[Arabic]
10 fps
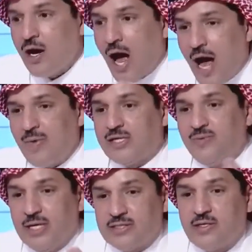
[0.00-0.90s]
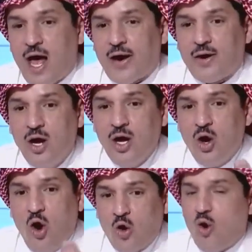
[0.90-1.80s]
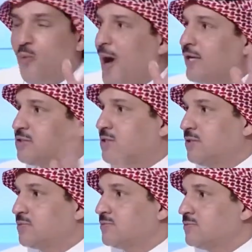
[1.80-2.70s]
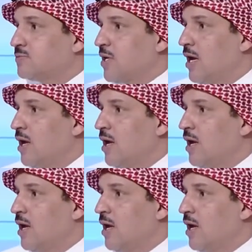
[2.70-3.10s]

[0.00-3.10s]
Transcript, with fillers: قامت باصدار عقوبات مم.